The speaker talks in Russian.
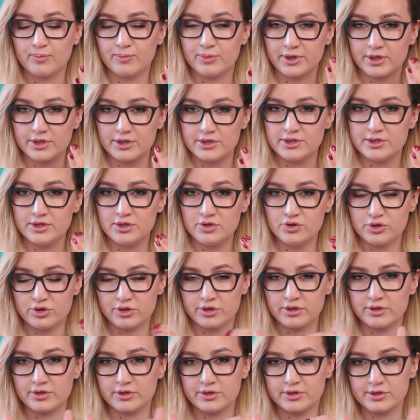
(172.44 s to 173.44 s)
пройти
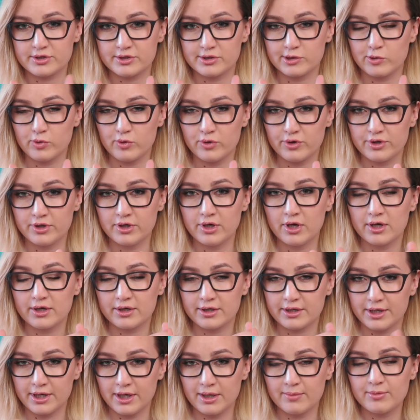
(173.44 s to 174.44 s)
через слой
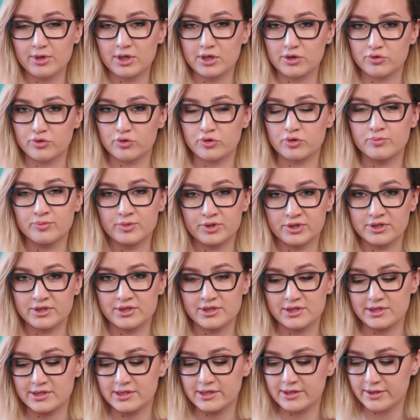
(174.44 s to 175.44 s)
крема, который мы
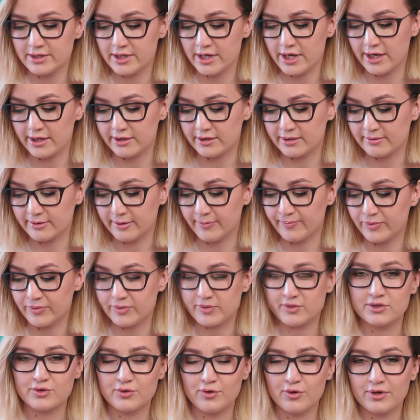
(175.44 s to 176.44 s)
нанесли до этого.
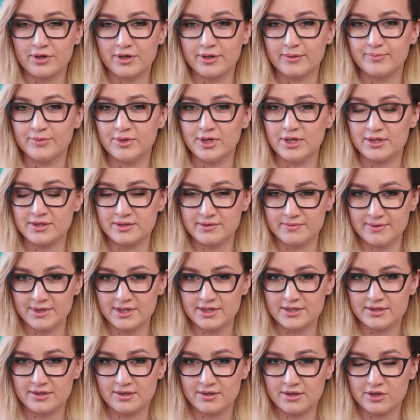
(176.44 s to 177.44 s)
Насколько мне
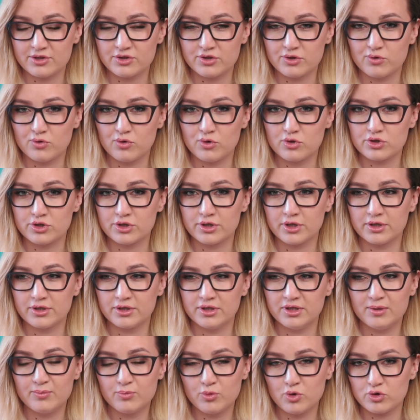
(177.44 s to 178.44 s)
известно, наша кожа
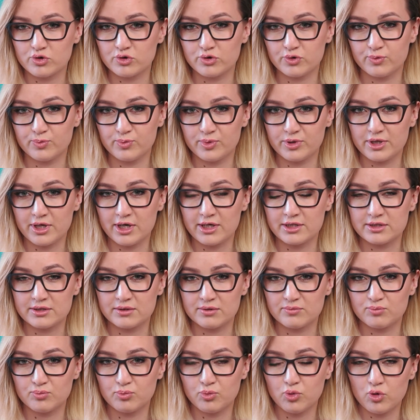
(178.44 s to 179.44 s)
не может
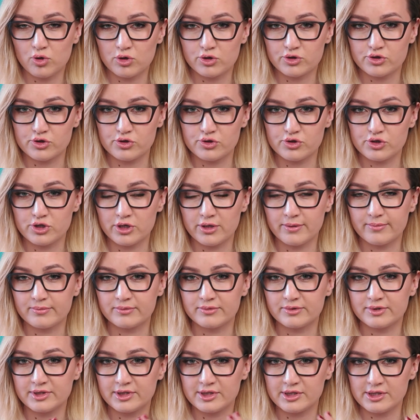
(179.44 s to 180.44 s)
питать больше,
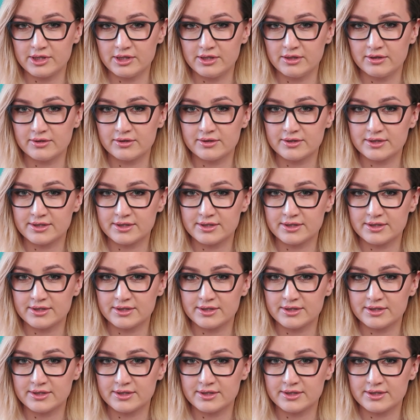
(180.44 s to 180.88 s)
чем три